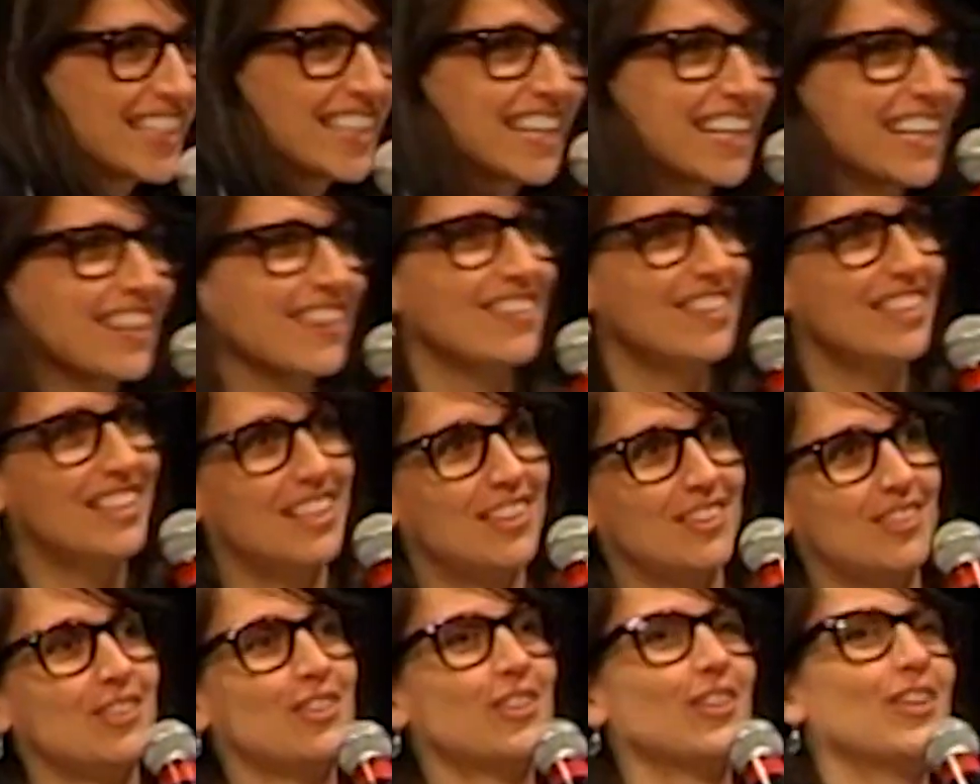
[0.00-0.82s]
na
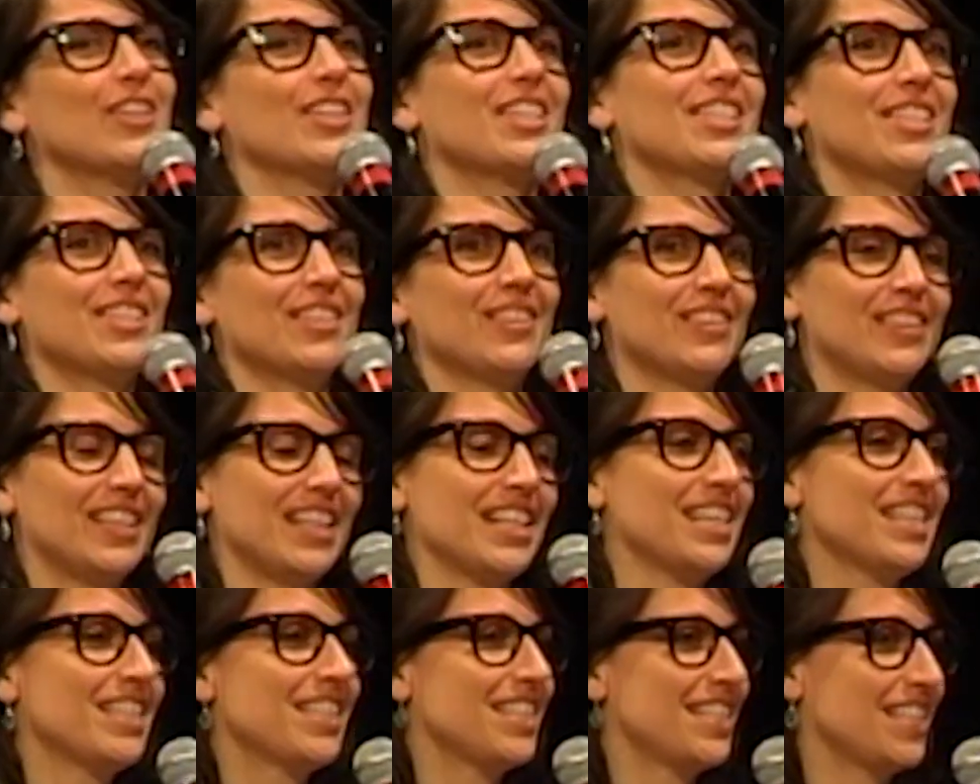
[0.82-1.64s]
Carolina do Norte, no
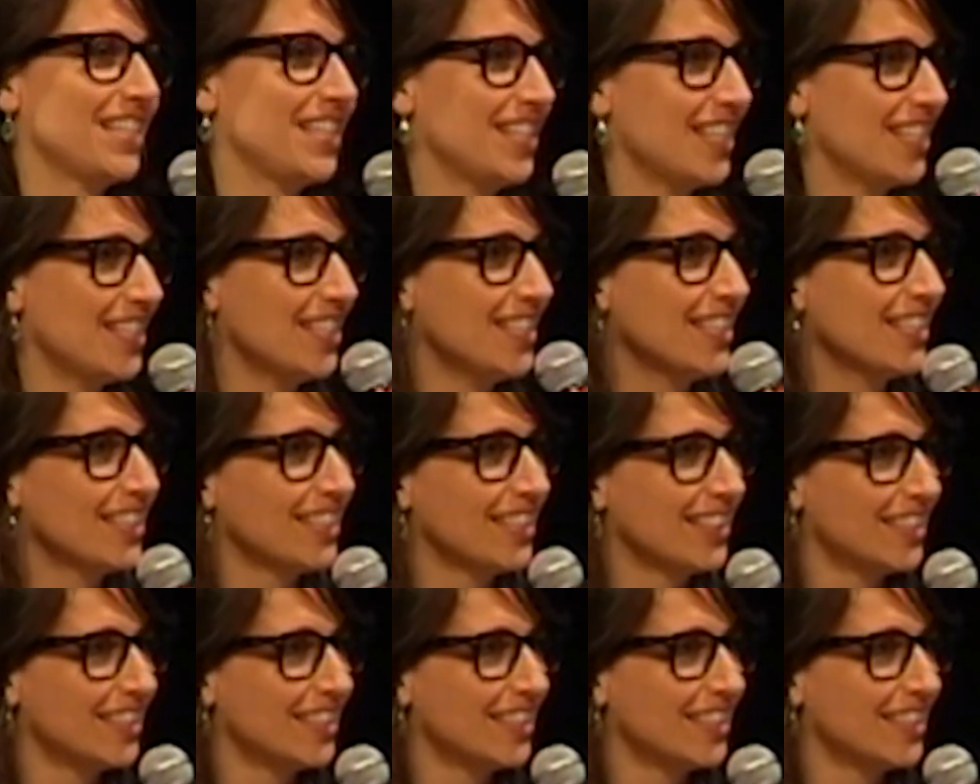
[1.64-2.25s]
Tennessee.